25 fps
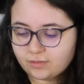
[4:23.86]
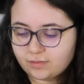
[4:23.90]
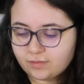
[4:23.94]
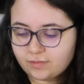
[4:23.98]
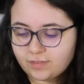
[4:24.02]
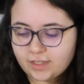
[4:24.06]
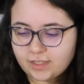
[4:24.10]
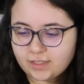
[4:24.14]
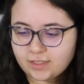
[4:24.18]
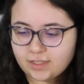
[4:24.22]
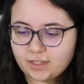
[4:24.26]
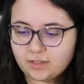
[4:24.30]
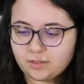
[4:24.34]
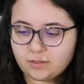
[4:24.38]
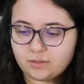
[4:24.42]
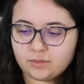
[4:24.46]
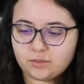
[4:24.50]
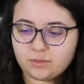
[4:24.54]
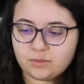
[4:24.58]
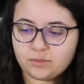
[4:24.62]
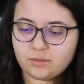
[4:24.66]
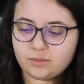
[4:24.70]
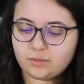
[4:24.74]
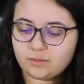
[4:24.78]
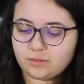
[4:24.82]

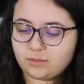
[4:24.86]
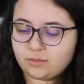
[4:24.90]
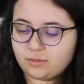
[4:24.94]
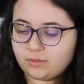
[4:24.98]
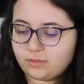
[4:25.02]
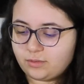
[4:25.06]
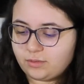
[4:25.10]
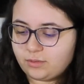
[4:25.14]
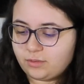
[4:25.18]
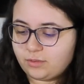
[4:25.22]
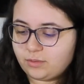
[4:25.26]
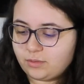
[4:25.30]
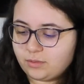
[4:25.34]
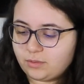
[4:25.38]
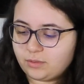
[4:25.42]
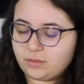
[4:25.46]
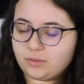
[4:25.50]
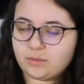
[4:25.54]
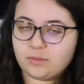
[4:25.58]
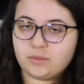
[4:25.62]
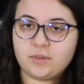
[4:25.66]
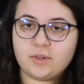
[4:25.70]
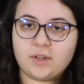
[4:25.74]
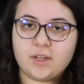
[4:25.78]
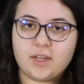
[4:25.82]
fazendo
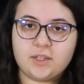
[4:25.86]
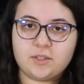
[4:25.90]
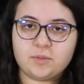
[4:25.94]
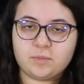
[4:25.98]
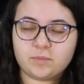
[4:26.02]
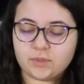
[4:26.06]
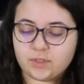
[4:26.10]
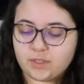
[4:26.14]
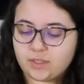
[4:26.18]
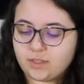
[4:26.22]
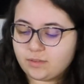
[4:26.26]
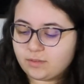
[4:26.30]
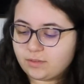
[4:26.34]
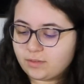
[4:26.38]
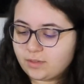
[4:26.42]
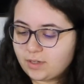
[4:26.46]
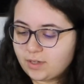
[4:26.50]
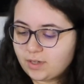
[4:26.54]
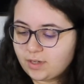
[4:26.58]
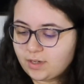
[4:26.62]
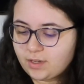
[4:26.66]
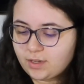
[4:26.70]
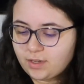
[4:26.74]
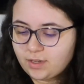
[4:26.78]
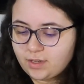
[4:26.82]
o, o ritmozinho
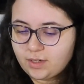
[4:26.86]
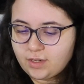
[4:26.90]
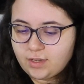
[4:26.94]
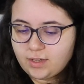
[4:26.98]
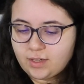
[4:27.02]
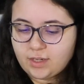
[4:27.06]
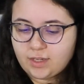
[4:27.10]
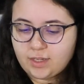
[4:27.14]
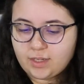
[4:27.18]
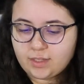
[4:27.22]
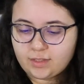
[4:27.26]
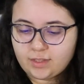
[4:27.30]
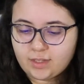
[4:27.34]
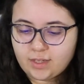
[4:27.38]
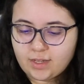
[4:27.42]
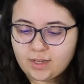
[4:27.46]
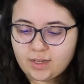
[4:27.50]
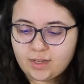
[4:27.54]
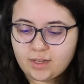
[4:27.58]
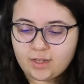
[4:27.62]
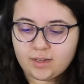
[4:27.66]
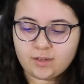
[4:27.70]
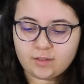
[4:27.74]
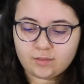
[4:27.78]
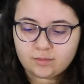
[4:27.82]

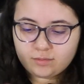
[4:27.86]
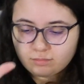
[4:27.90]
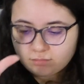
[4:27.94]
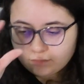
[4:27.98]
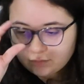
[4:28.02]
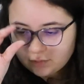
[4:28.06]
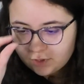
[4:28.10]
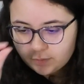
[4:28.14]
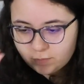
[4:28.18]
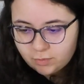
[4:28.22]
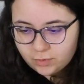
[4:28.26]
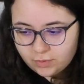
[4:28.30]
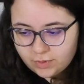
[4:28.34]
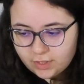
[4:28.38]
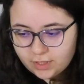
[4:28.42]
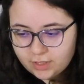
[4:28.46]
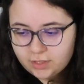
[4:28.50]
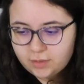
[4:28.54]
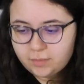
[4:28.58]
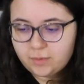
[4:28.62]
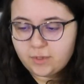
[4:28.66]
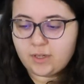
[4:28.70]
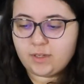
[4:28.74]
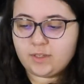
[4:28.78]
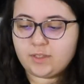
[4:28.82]
até diminuir
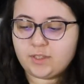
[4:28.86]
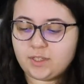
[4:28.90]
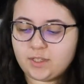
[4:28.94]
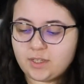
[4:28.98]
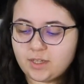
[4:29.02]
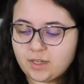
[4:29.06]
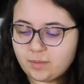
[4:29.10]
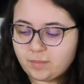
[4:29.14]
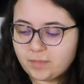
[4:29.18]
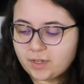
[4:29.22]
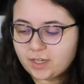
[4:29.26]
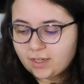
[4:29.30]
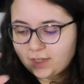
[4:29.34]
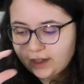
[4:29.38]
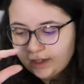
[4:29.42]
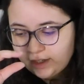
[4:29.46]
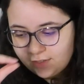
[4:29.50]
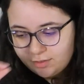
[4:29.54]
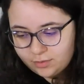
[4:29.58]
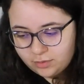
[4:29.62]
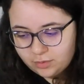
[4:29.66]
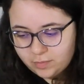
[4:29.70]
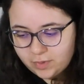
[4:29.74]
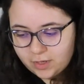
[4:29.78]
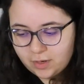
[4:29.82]
a dinâmica
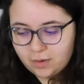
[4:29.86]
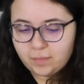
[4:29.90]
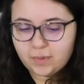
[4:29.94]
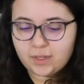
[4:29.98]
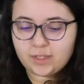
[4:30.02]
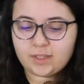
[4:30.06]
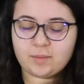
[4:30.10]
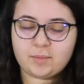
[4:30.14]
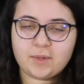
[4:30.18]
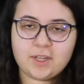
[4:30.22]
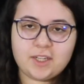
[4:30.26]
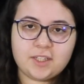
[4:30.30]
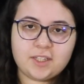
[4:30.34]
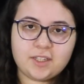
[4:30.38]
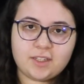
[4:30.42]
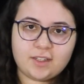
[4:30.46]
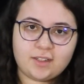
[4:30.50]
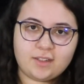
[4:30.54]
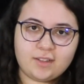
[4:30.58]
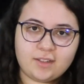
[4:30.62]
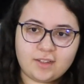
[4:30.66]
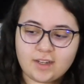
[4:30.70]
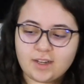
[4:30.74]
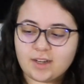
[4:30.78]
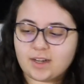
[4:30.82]
e sumir completamente
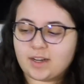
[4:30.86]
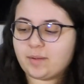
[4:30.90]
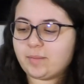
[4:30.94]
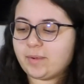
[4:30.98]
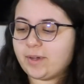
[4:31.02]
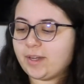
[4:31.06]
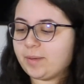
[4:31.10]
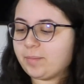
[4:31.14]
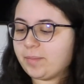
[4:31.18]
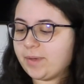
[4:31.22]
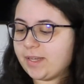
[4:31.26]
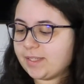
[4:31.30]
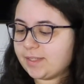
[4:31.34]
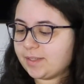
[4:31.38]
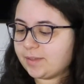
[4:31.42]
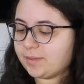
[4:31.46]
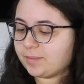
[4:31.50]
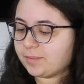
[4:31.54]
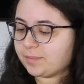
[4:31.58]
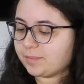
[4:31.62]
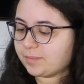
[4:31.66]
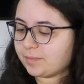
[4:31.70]
e acabar a peça.